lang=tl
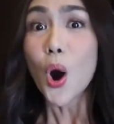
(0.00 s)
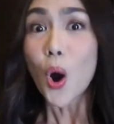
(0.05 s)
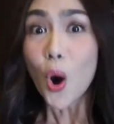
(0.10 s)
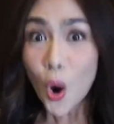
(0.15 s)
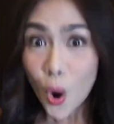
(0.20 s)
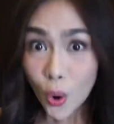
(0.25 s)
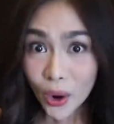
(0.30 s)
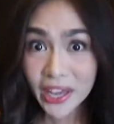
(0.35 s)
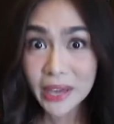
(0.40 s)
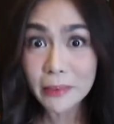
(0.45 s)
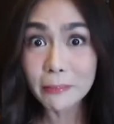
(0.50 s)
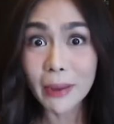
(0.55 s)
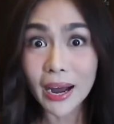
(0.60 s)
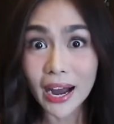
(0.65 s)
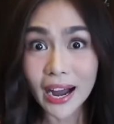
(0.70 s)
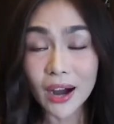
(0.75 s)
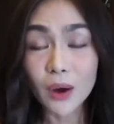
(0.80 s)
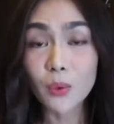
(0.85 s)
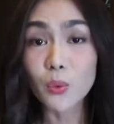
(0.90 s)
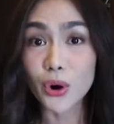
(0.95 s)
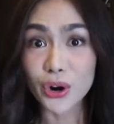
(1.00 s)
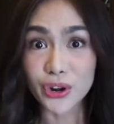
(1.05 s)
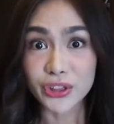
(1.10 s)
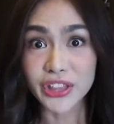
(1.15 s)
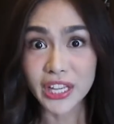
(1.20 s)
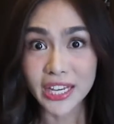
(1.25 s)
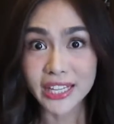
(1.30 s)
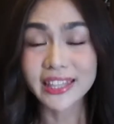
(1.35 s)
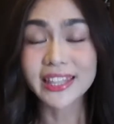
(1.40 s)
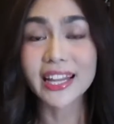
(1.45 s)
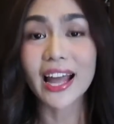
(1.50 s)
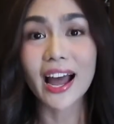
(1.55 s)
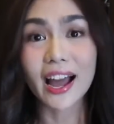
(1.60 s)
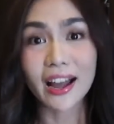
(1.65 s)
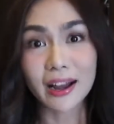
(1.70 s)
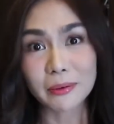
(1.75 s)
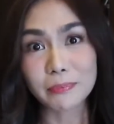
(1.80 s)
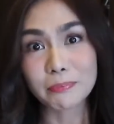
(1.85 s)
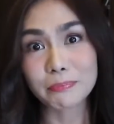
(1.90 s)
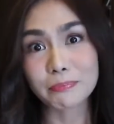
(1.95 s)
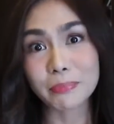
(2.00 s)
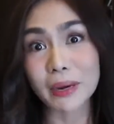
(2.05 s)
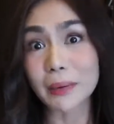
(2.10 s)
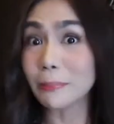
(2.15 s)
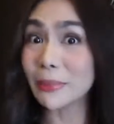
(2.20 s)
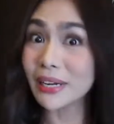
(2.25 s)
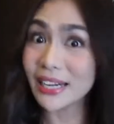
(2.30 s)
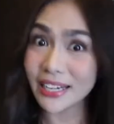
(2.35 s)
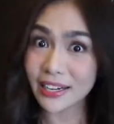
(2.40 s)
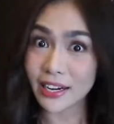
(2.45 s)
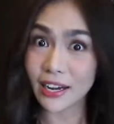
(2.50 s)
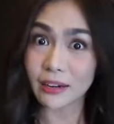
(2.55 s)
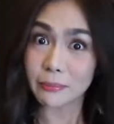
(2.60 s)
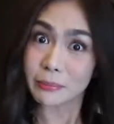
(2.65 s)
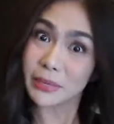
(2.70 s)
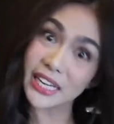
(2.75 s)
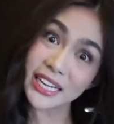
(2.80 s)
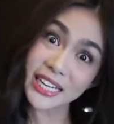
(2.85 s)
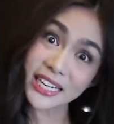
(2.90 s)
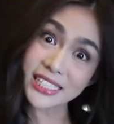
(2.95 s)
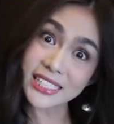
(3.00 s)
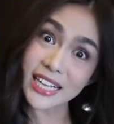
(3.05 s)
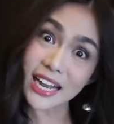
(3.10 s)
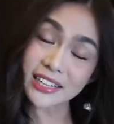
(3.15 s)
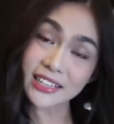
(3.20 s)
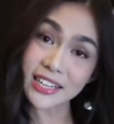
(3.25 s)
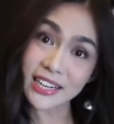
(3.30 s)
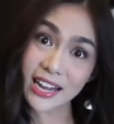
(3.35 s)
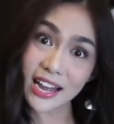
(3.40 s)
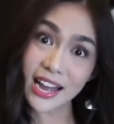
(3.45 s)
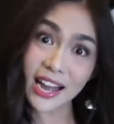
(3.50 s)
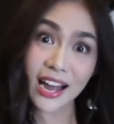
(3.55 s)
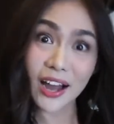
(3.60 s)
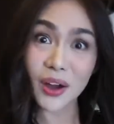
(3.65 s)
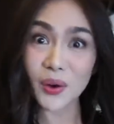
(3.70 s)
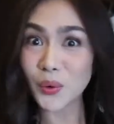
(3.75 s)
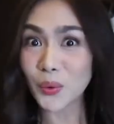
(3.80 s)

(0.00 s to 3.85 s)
okay ba, worth it ang pagbili ng bikini sa kanila,